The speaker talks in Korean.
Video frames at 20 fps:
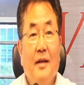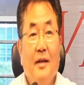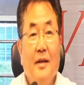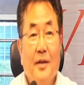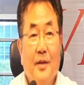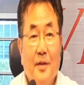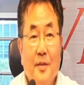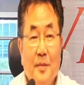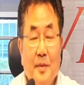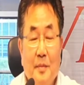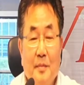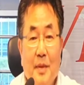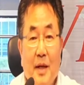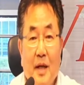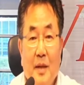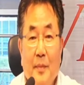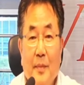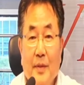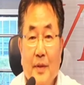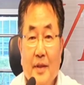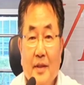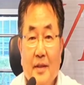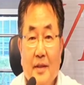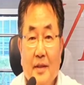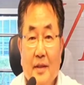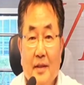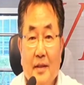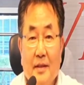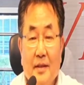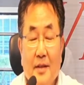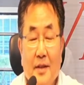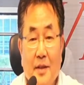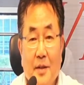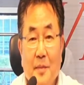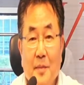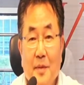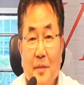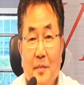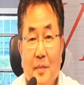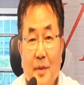여러분 파워포인트,
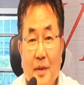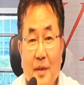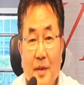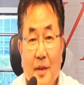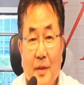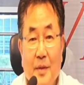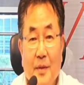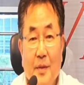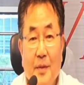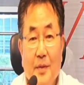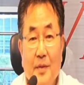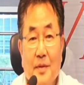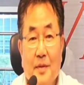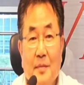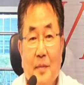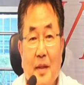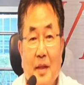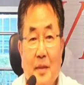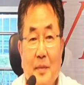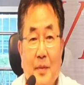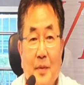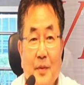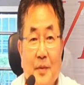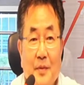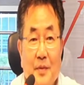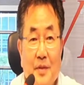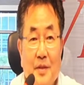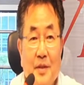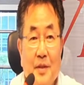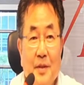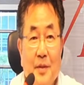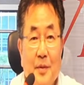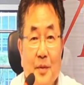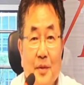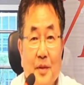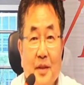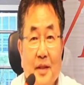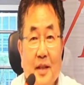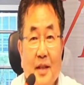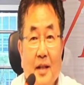여러분 비디오, 스마트폰으로
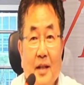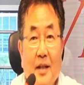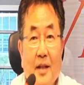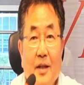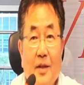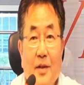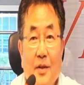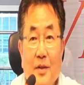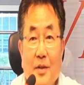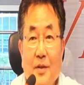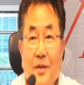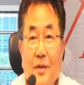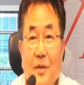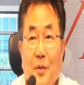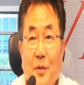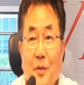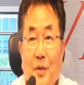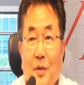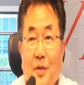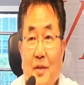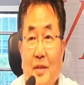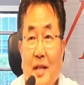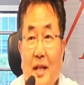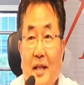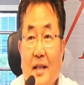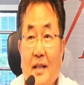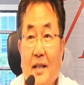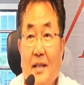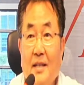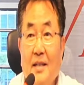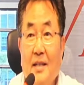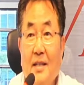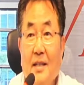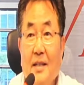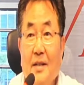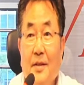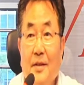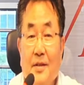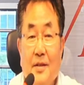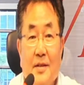찍어온 어떤
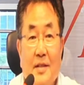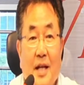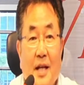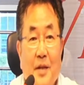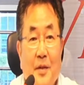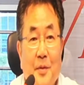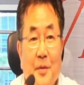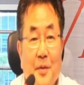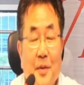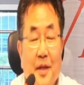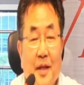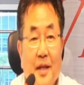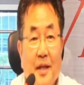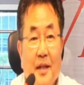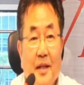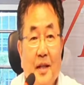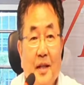동영상이든지 여기서 자유롭게